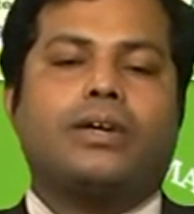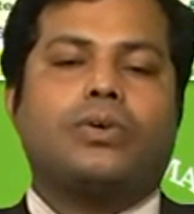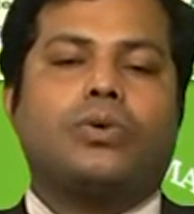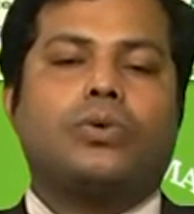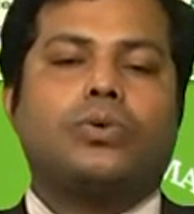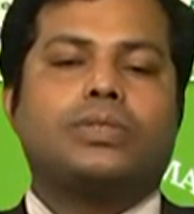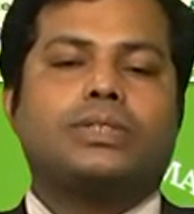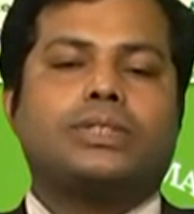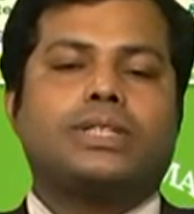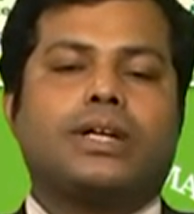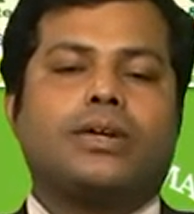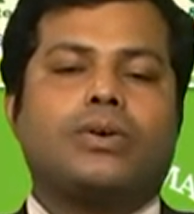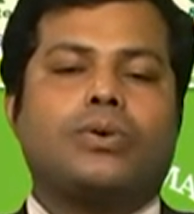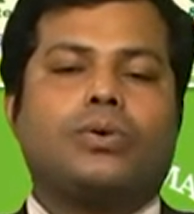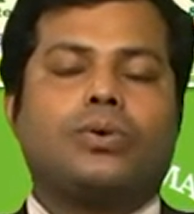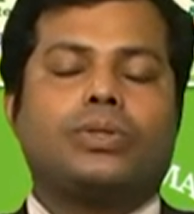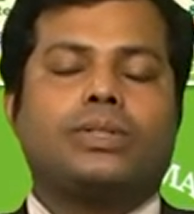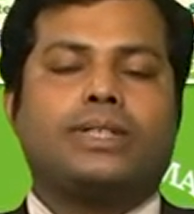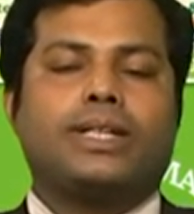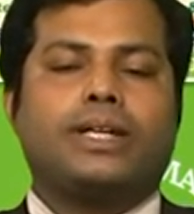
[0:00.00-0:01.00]
কোর্সটা
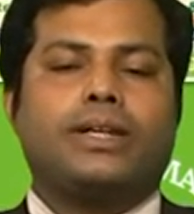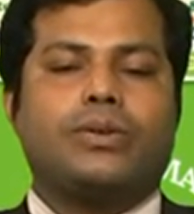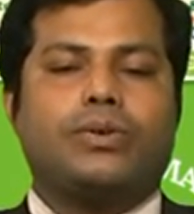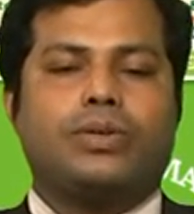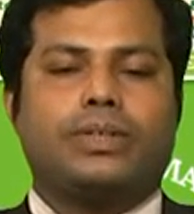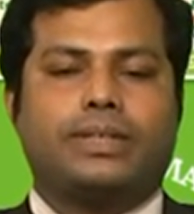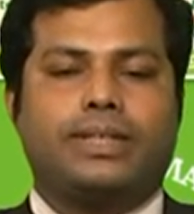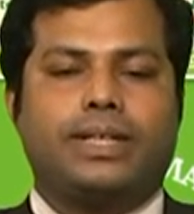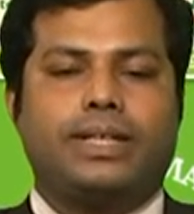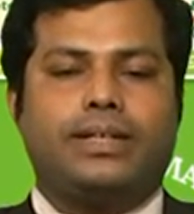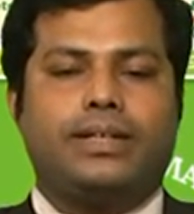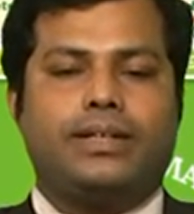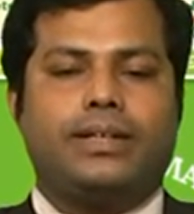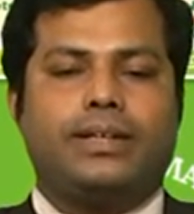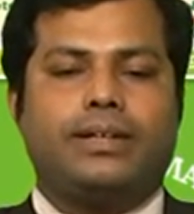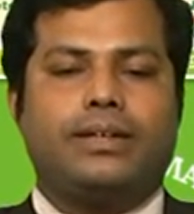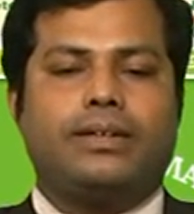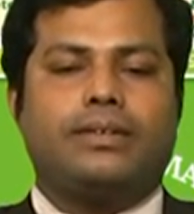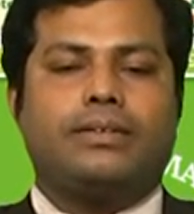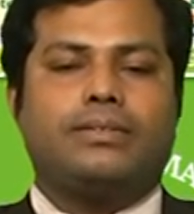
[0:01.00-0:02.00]
করতে করতেই
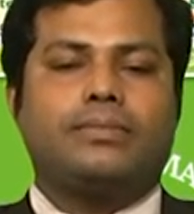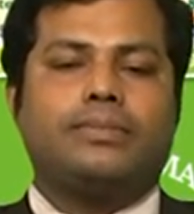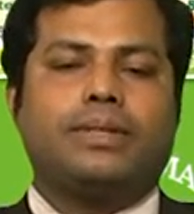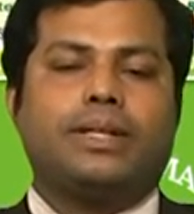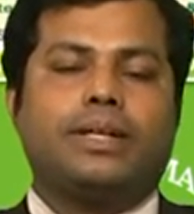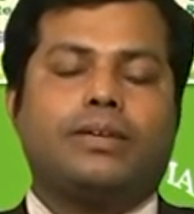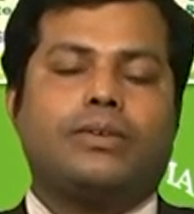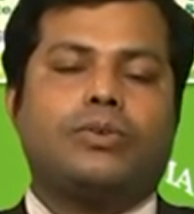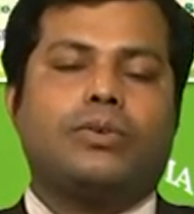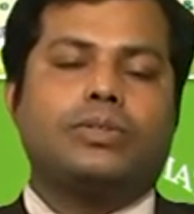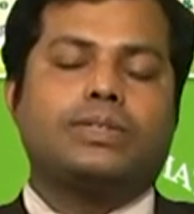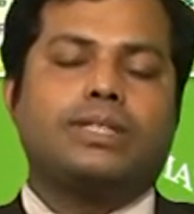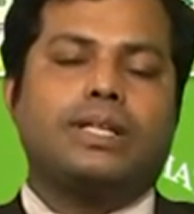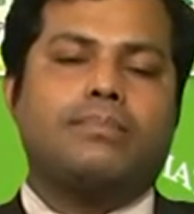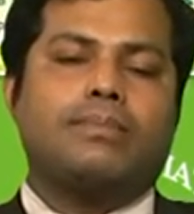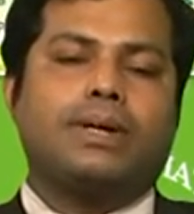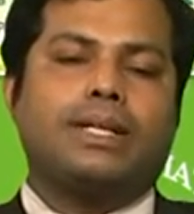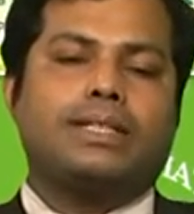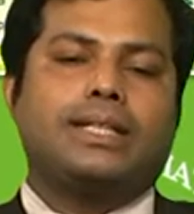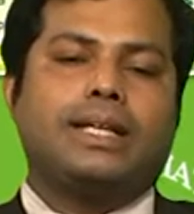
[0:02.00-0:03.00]
মানে কোর্সের
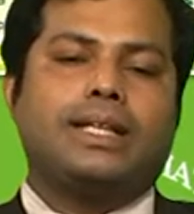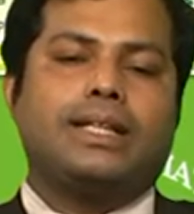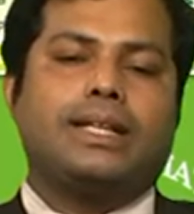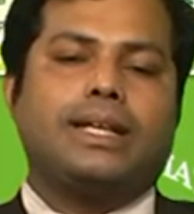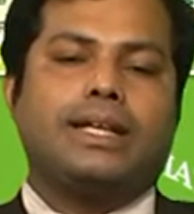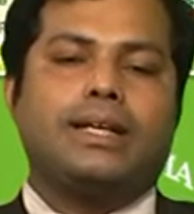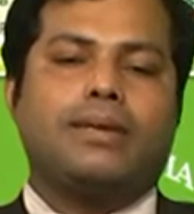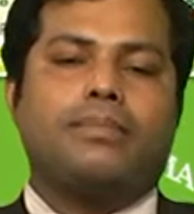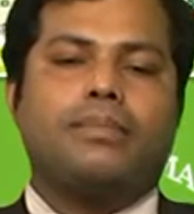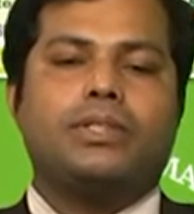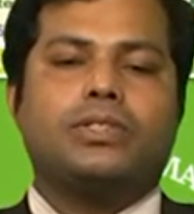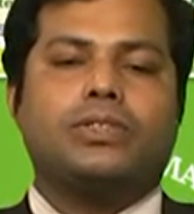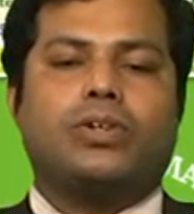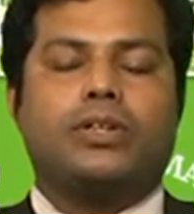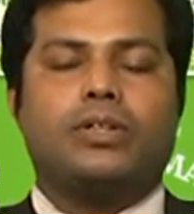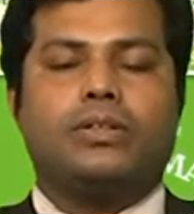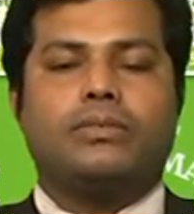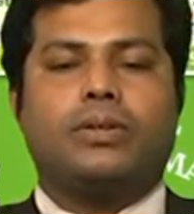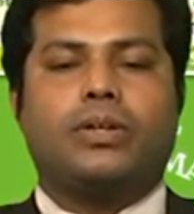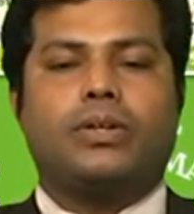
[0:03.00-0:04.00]
মাঝখান থেকেই আপনি
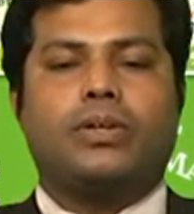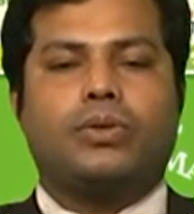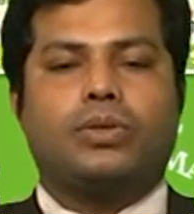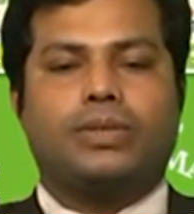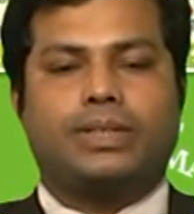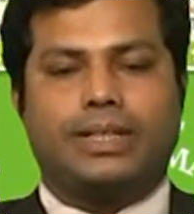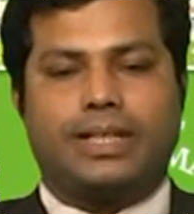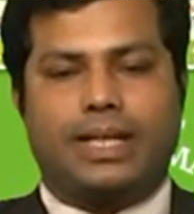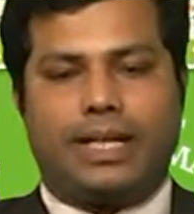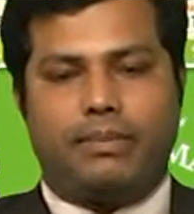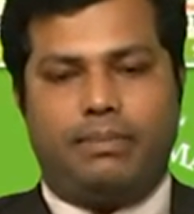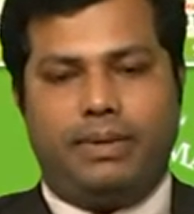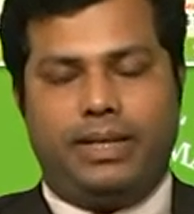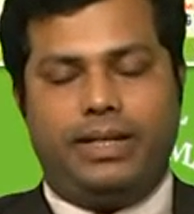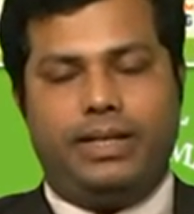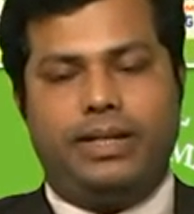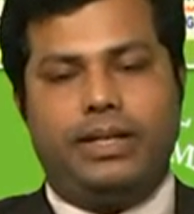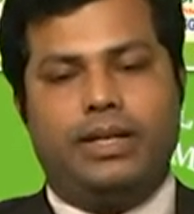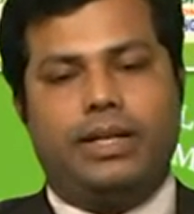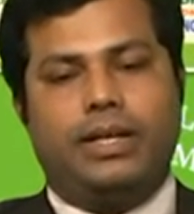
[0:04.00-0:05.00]
স্বনির্ভর হতে থাকবেন
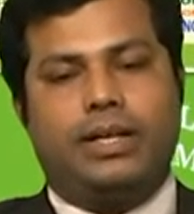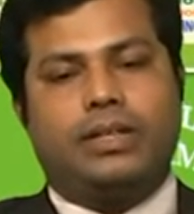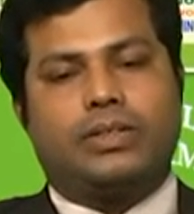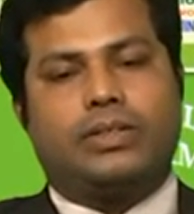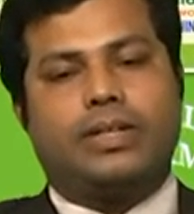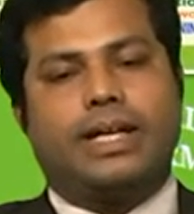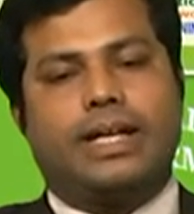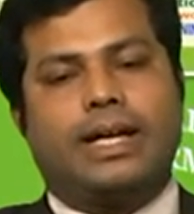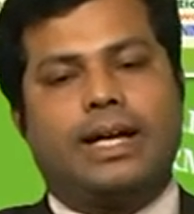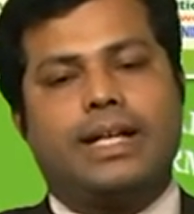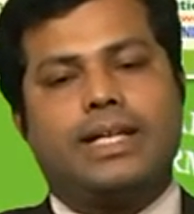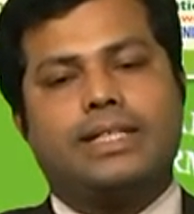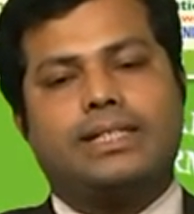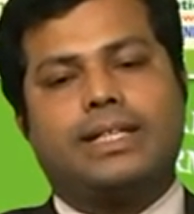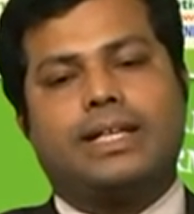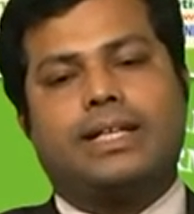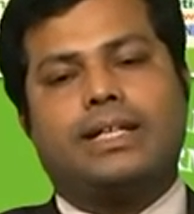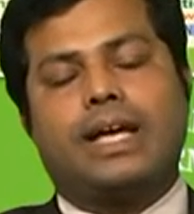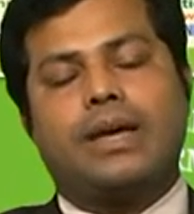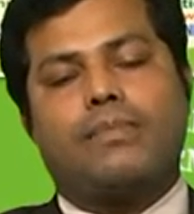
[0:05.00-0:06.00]
তো এখানে
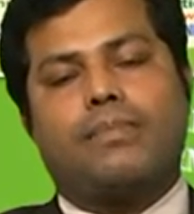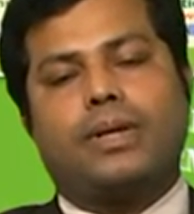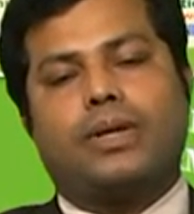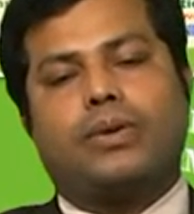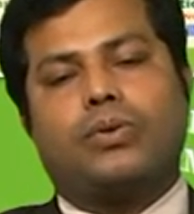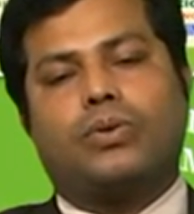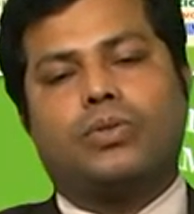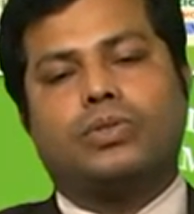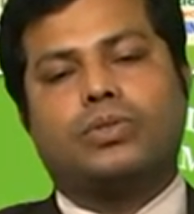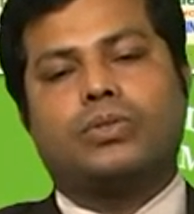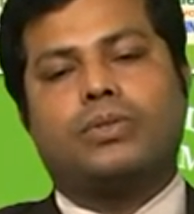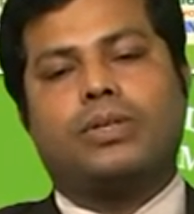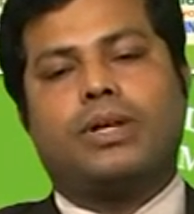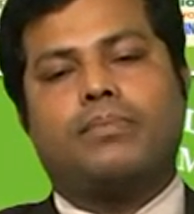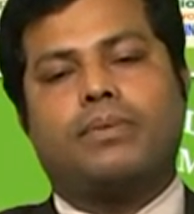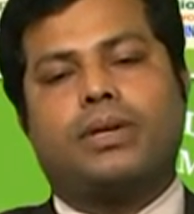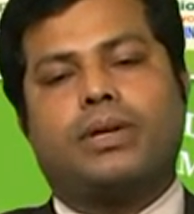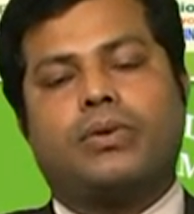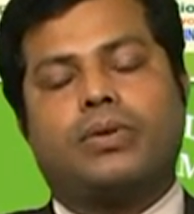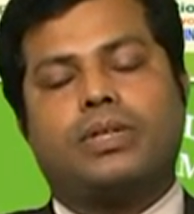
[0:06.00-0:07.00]
যে টাইপের কোর্সগুলো
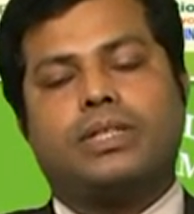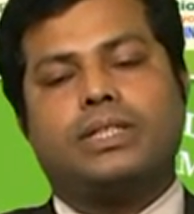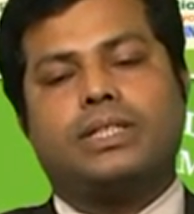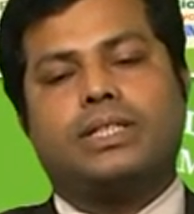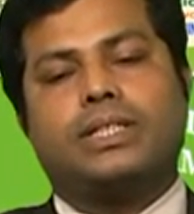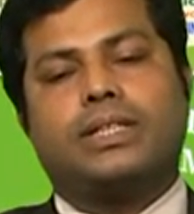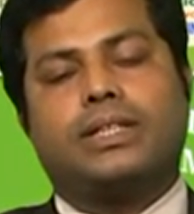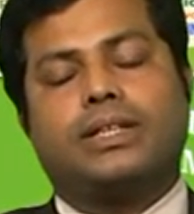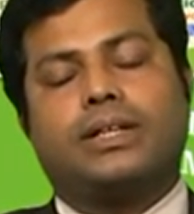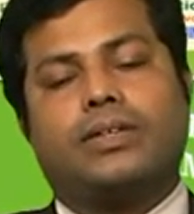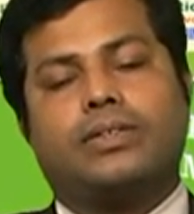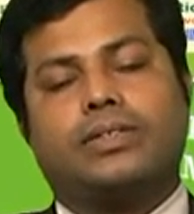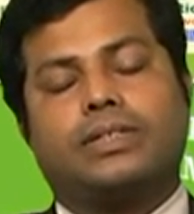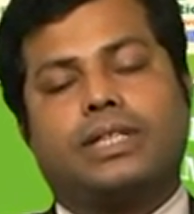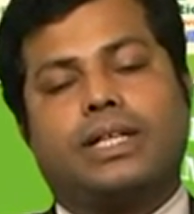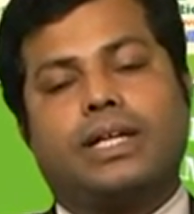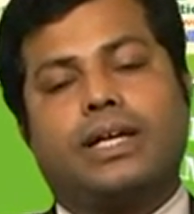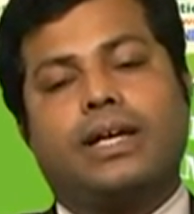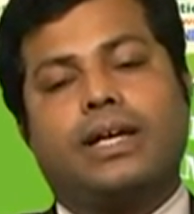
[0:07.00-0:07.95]
আমরা করেছি সেটা হচ্ছে